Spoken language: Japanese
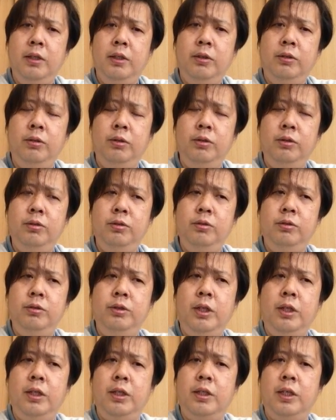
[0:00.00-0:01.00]
そういう
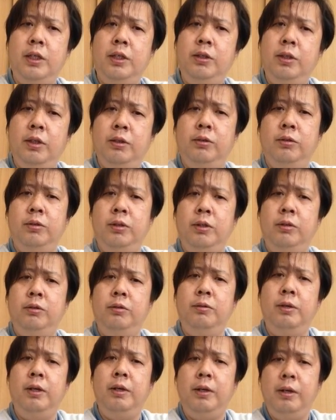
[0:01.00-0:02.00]
なんかガキと遊んでる
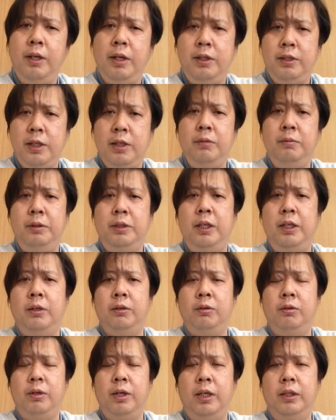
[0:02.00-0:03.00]
と笑われちゃうみたいな
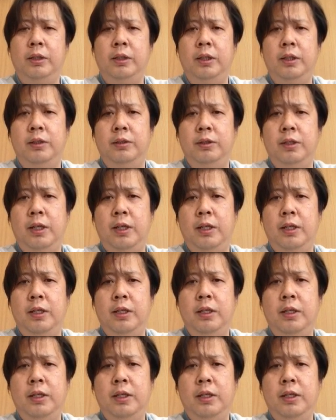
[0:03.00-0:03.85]
ところがあってですね。